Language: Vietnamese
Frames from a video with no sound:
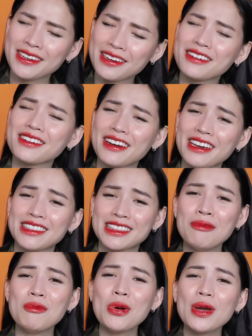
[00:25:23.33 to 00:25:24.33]
cực kỳ
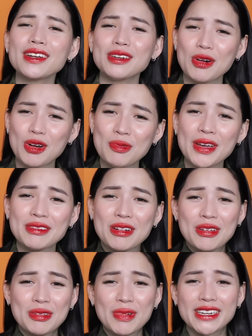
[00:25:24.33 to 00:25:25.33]
tâm huyết đối với mình,
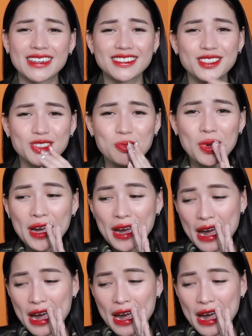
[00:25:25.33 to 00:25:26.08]
bởi vì mình đã sử dụng